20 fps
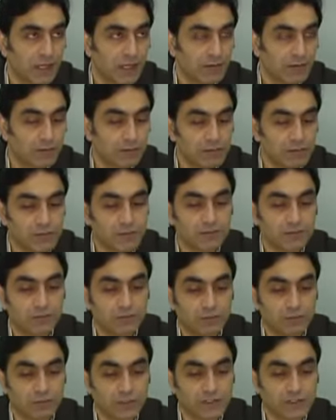Ama biz
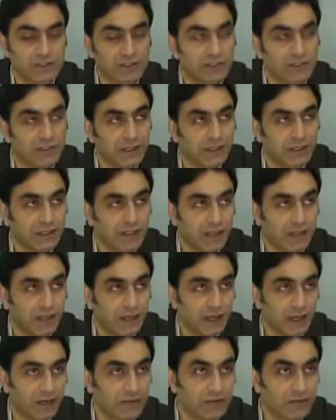bunu peşinen
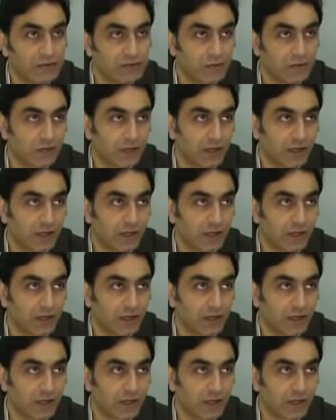avans